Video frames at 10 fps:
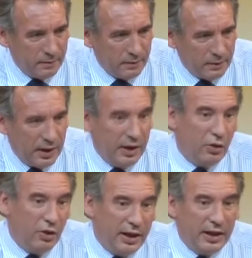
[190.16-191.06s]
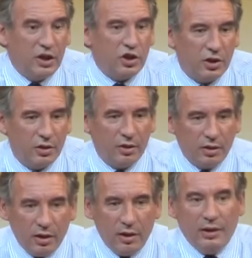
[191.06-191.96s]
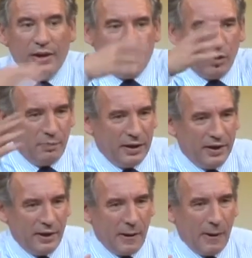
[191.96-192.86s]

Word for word: et que les riches développés